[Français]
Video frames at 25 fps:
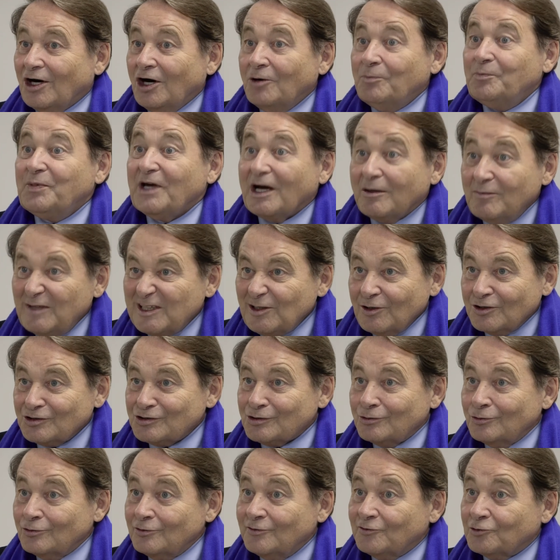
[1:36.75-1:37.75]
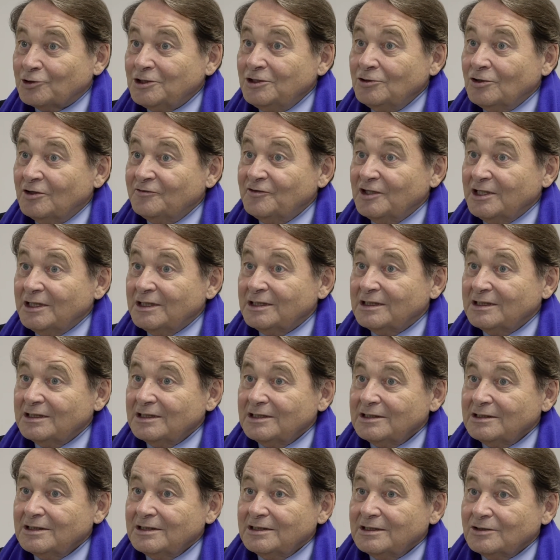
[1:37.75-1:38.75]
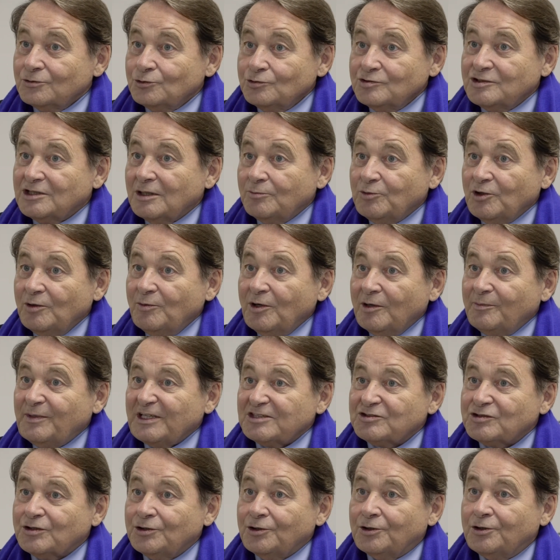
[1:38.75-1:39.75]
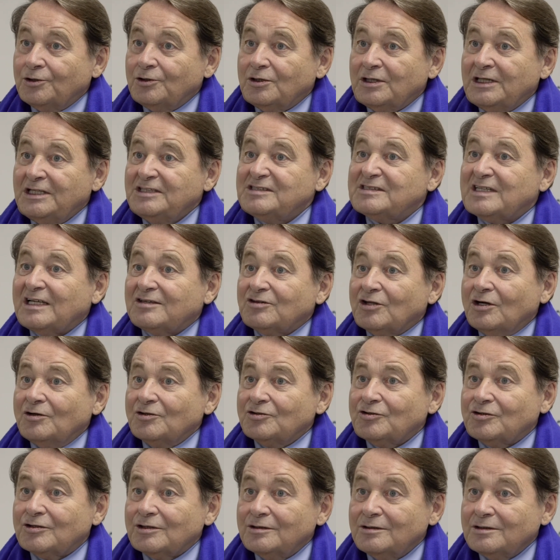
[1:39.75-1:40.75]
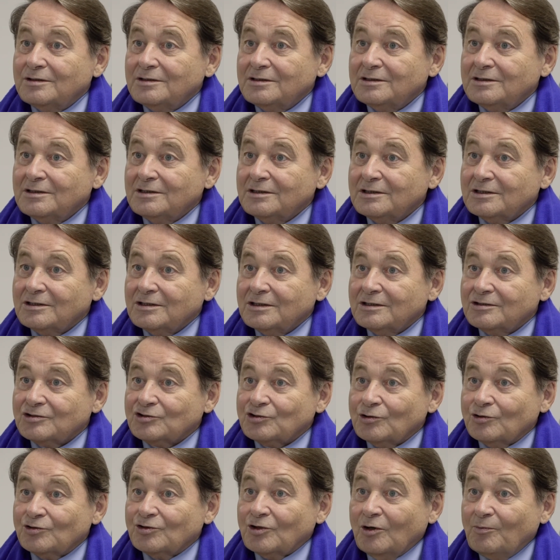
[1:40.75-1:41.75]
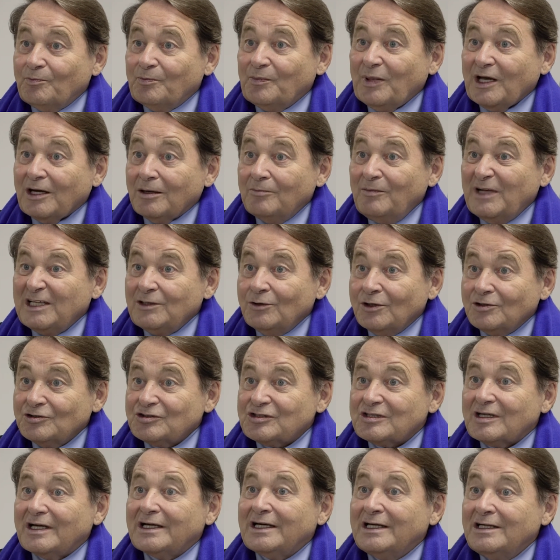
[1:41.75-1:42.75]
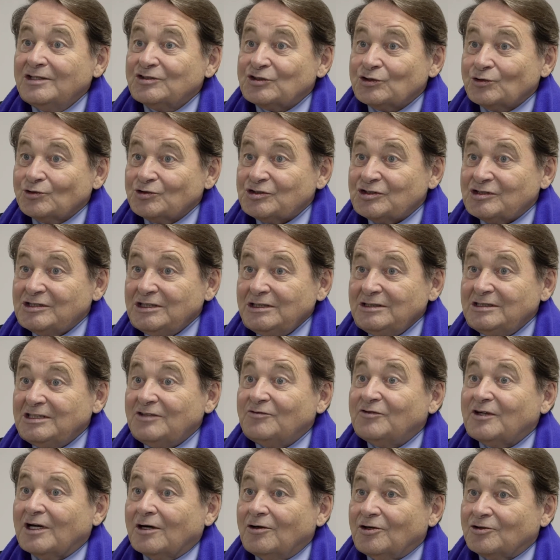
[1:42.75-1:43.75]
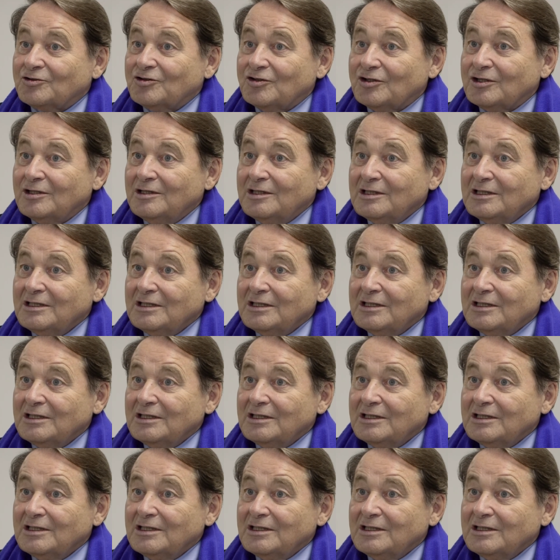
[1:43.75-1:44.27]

En permanence, nous devons innover, tout simplement parce que les attentes sont en permanence elles aussi différentes.